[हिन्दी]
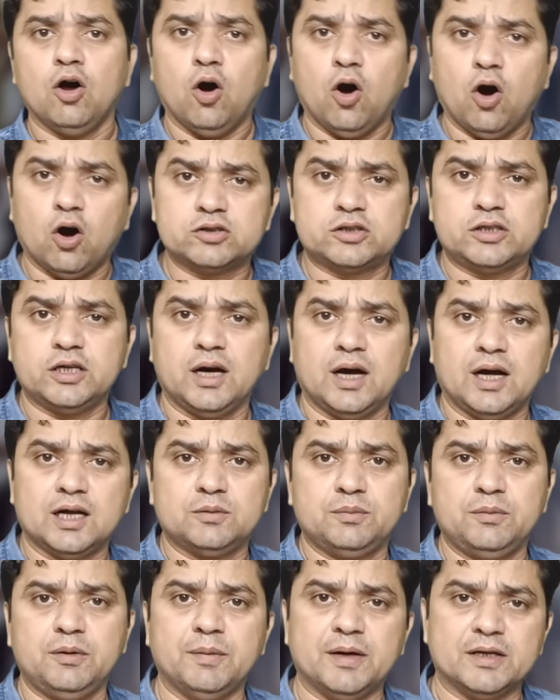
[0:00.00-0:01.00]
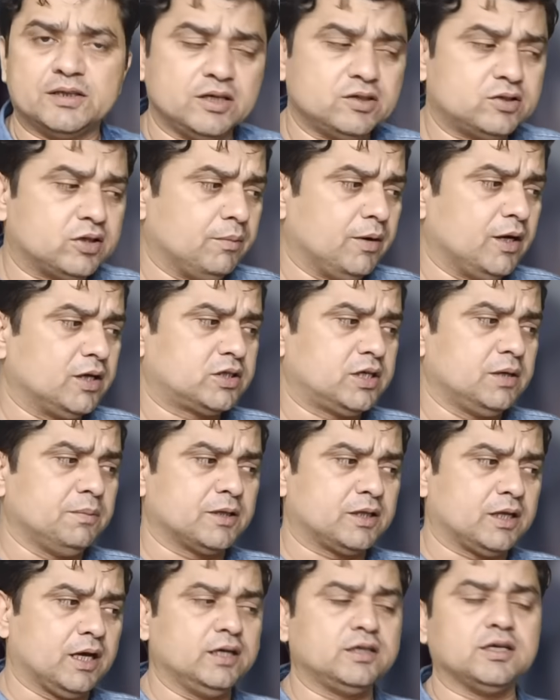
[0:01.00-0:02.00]
औरतें आदमी मैतई समाज के
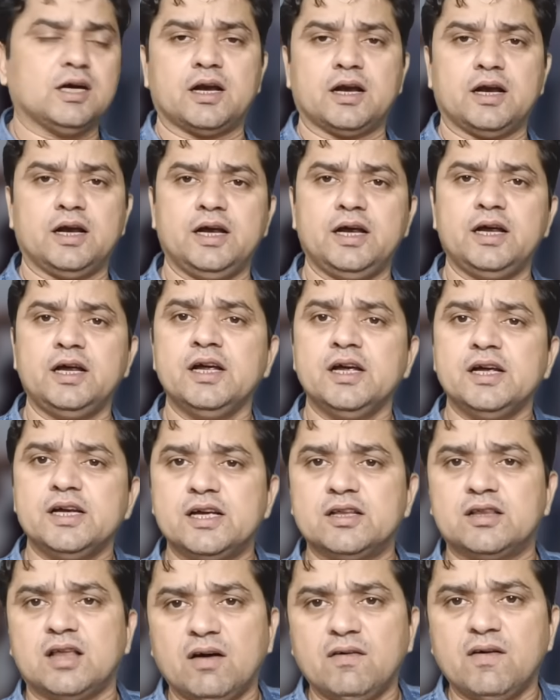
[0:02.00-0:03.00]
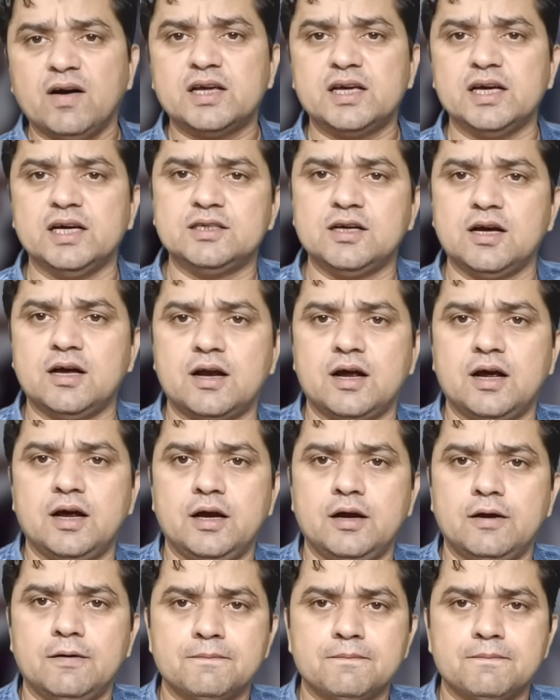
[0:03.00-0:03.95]
बताए जा रहे हैं ये दावा किया जा रहा है